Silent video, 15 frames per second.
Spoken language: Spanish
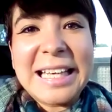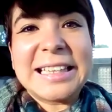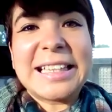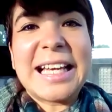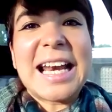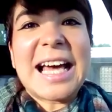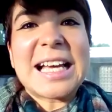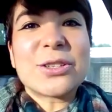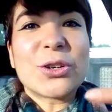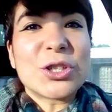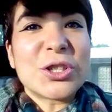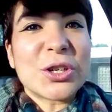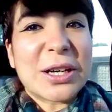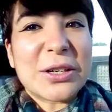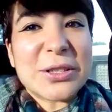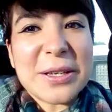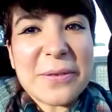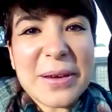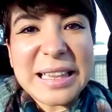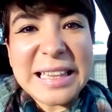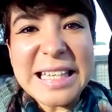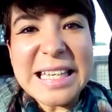de las ocho que no se
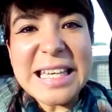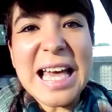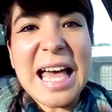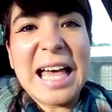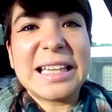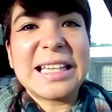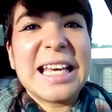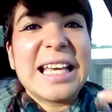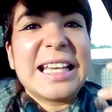vendían,